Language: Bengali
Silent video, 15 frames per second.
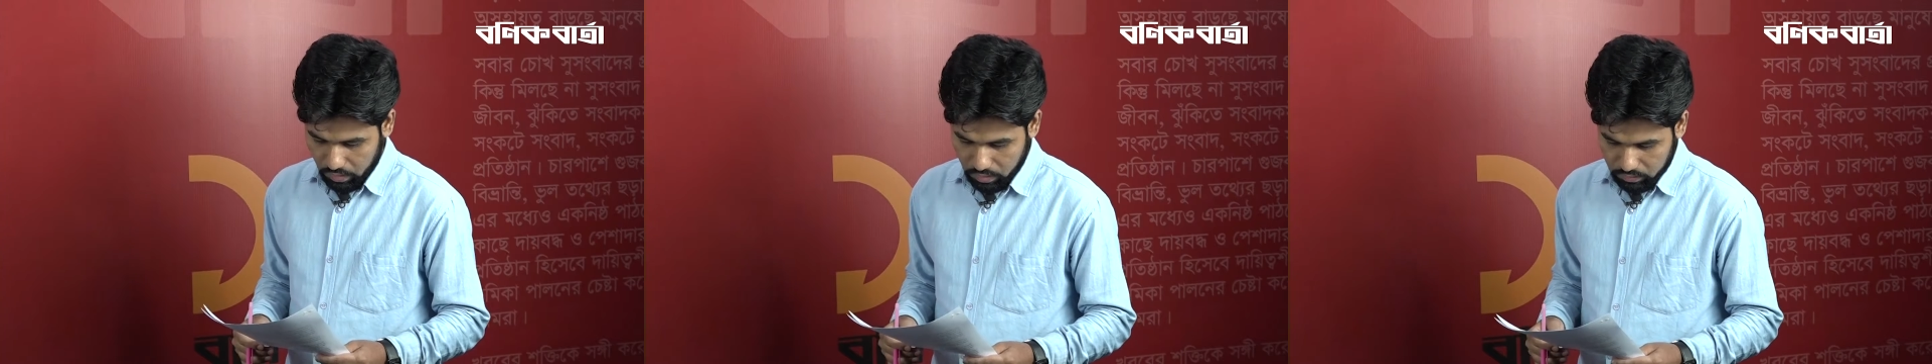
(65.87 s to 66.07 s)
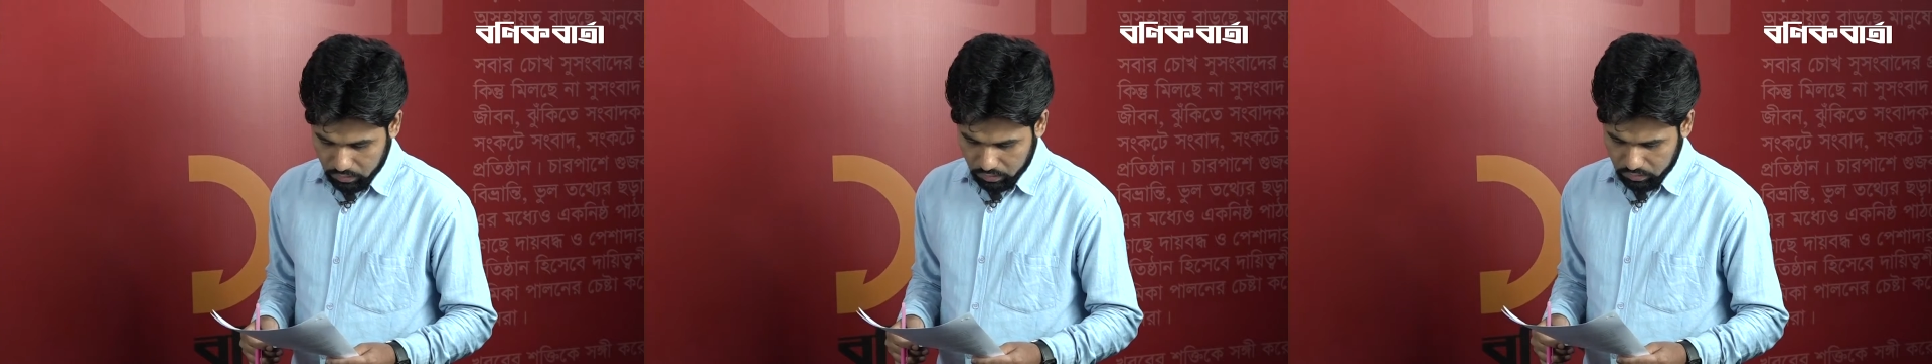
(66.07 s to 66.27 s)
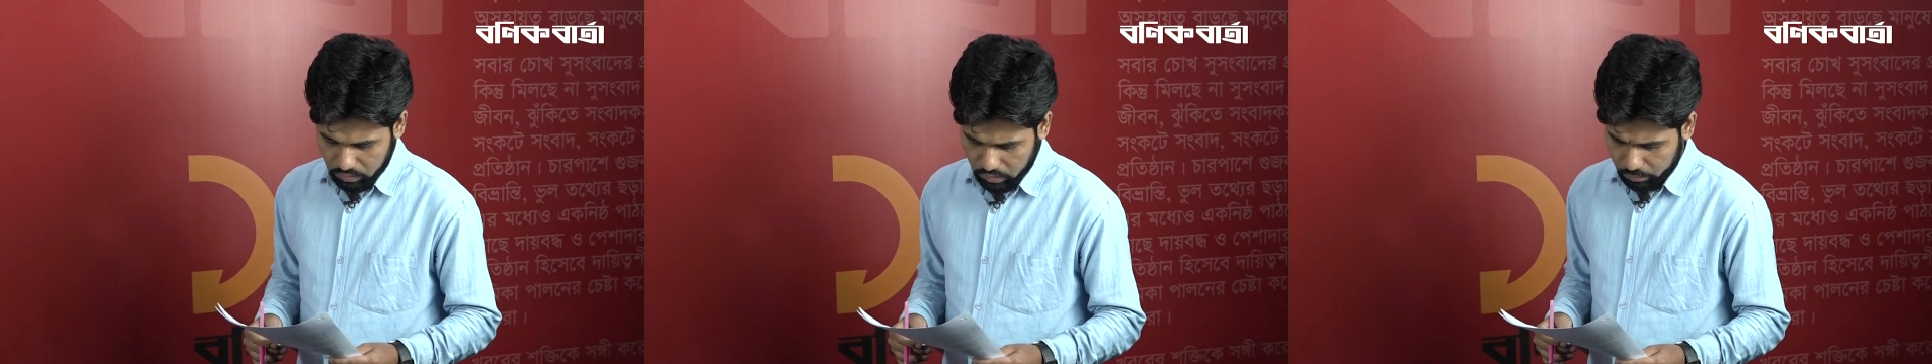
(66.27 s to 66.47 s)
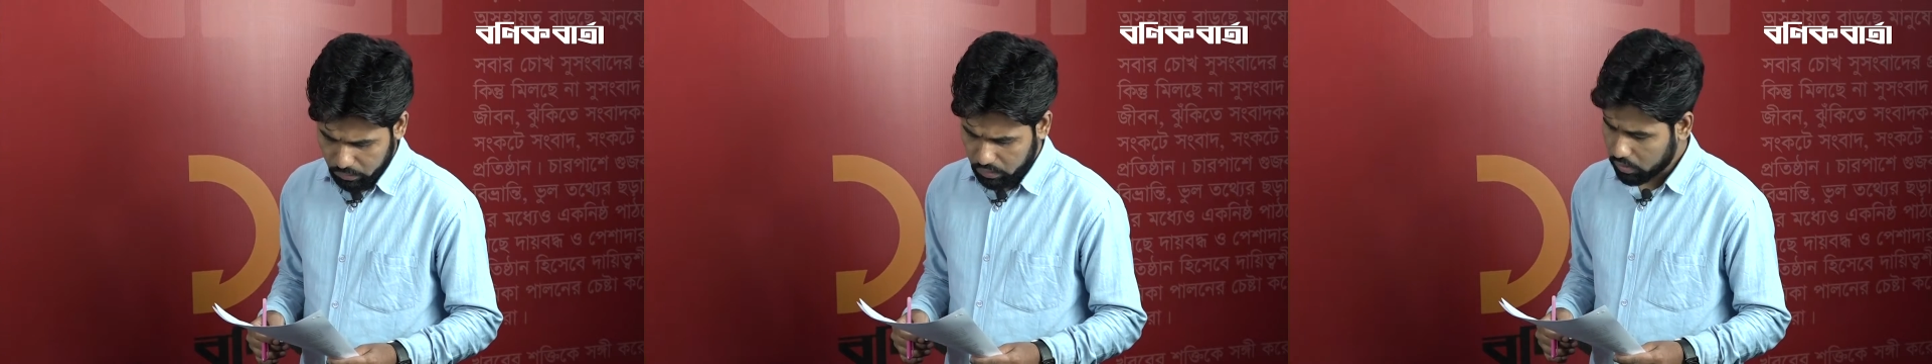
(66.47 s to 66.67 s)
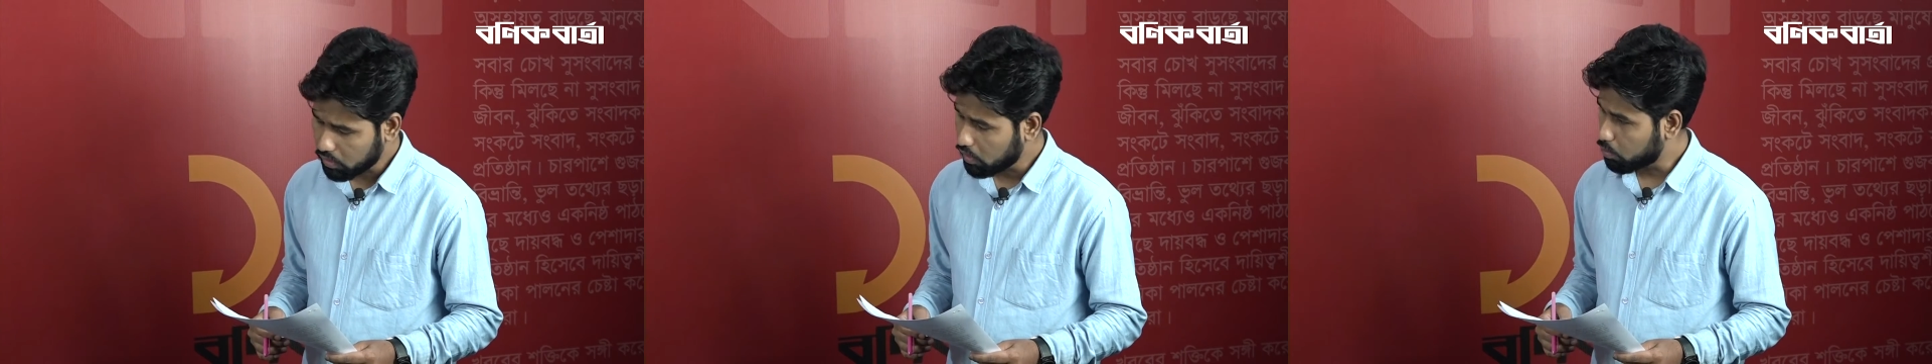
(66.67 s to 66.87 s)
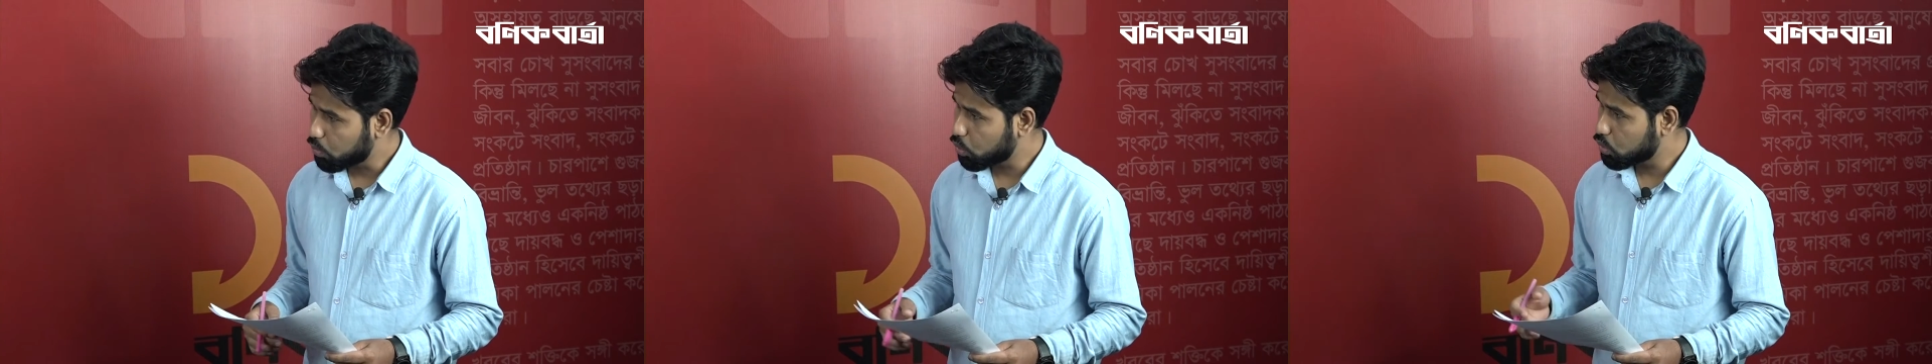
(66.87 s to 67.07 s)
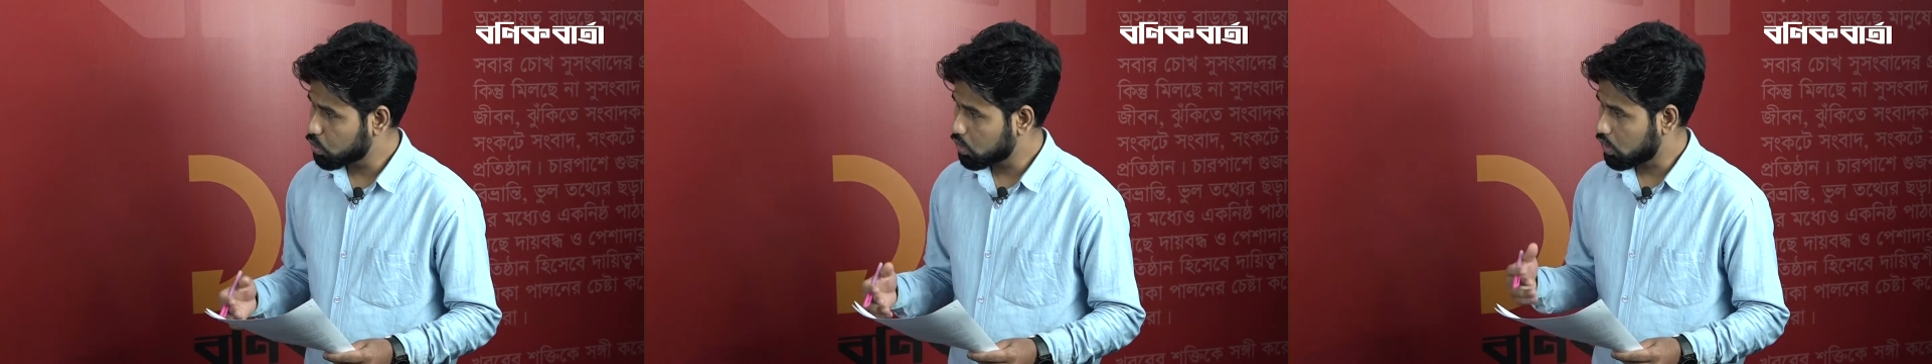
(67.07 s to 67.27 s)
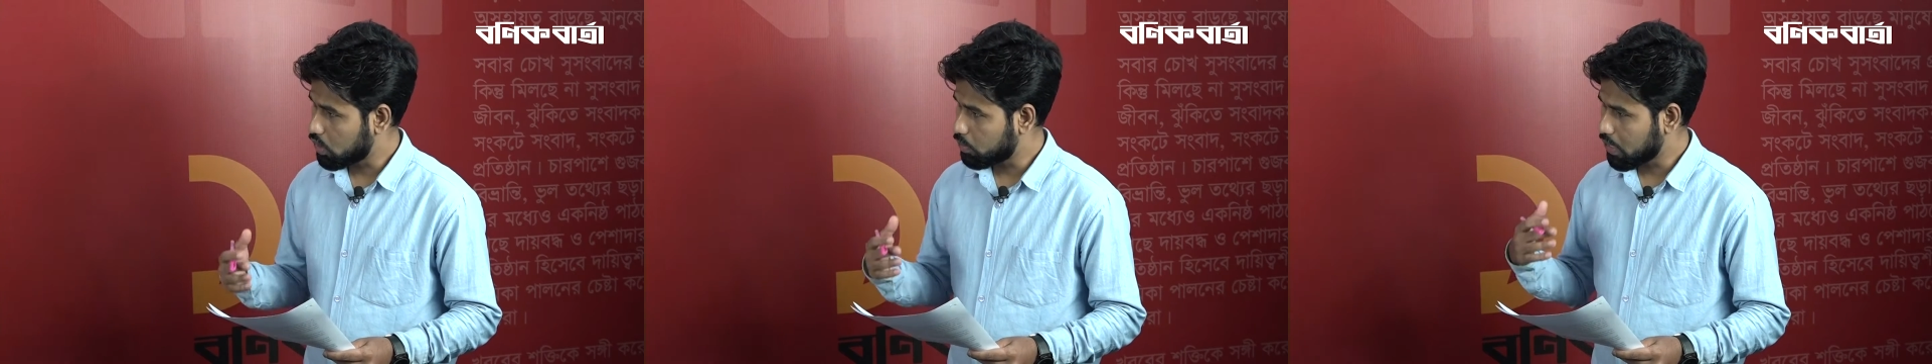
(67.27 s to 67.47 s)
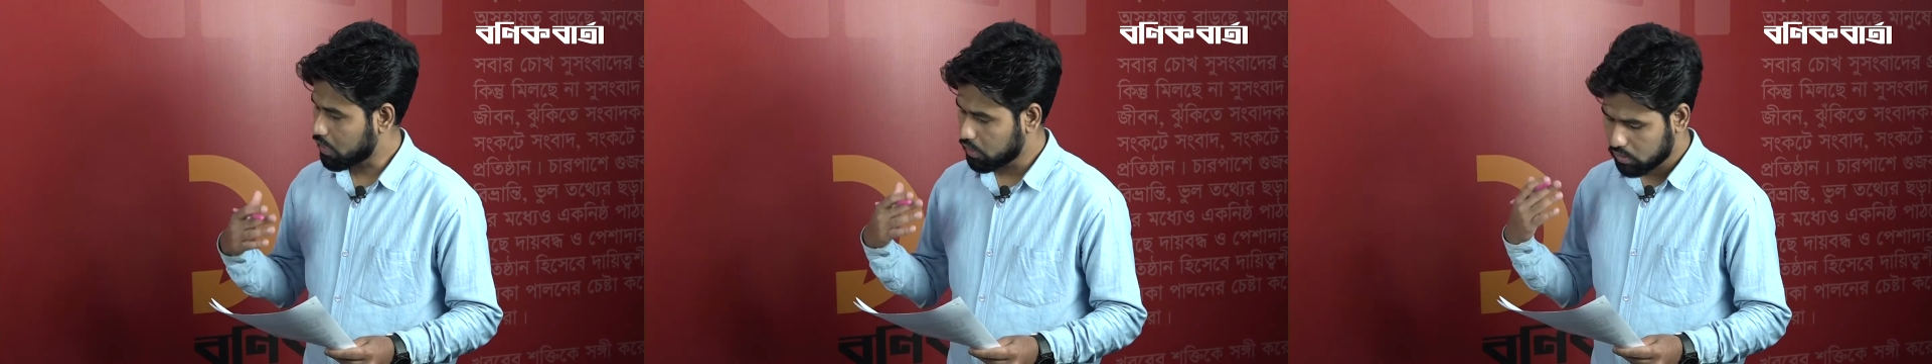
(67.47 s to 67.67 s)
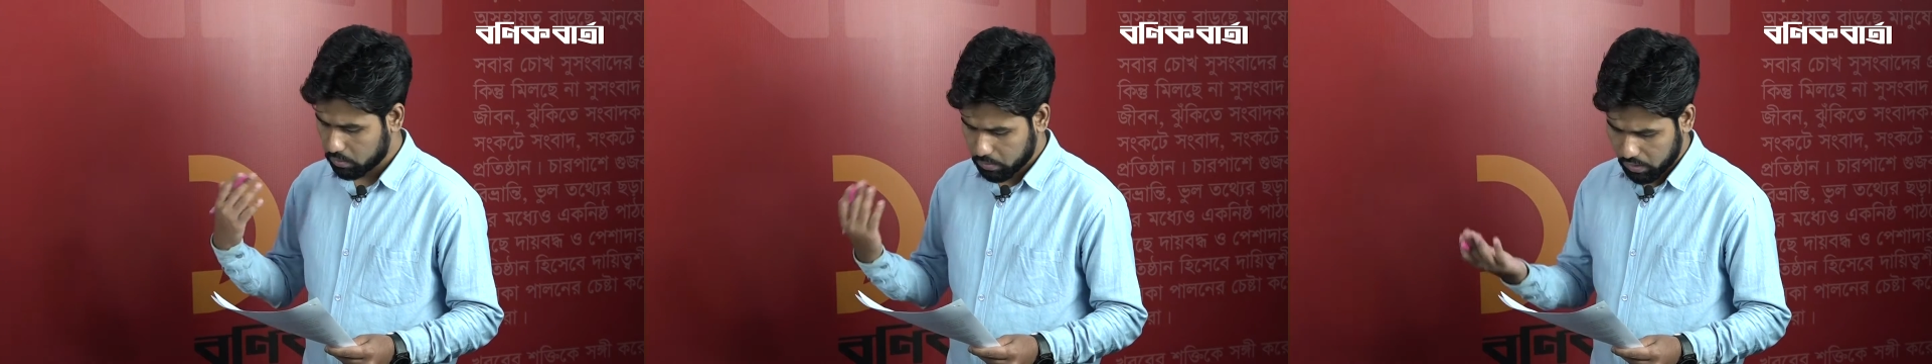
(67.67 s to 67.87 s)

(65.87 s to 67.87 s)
হাসান আদনান আমরা বাংলাদেশ